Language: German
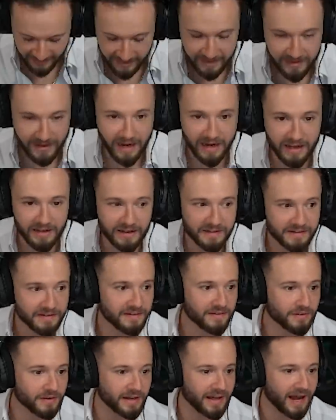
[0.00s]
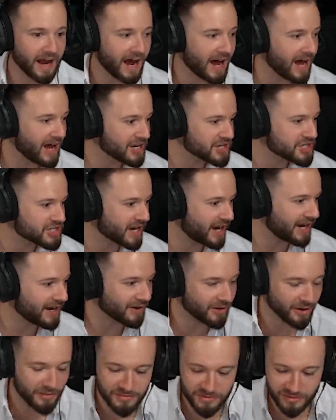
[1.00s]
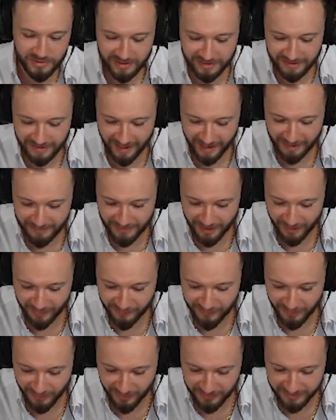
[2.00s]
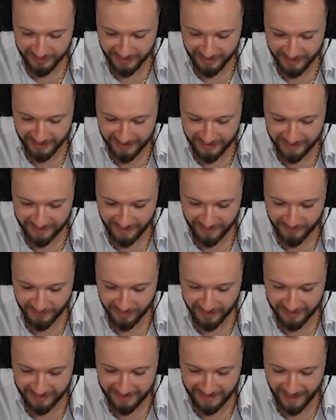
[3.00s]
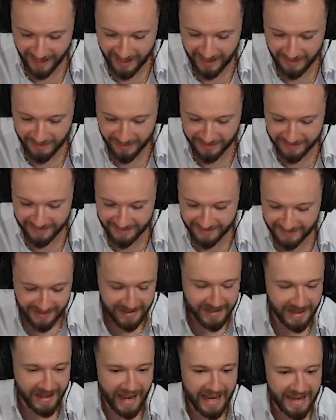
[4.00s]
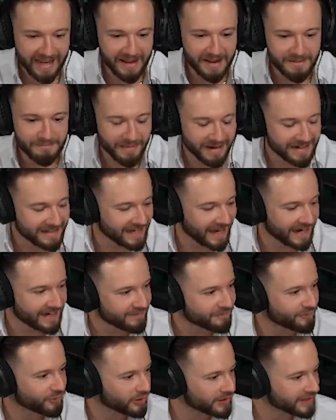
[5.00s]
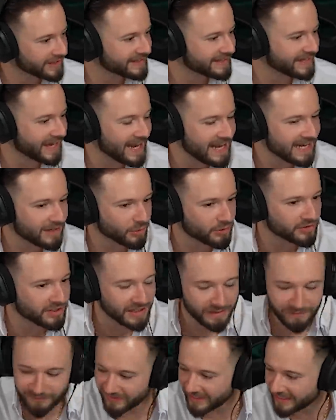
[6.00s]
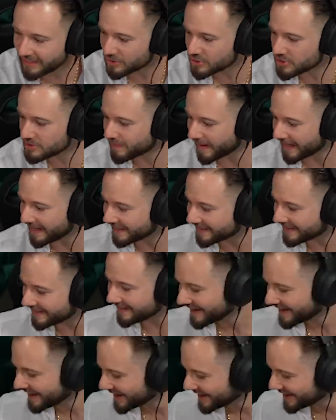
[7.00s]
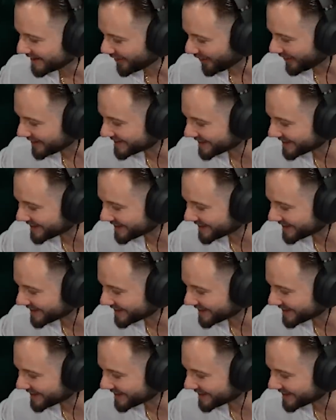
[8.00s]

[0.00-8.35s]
Danke, dass ich so eine arschgeile Community haben darf wie euch, Digga. Ihr seid wirklich die allerbesten. Ey, man kann wirklich Geld unter einem Video spenden? Leute!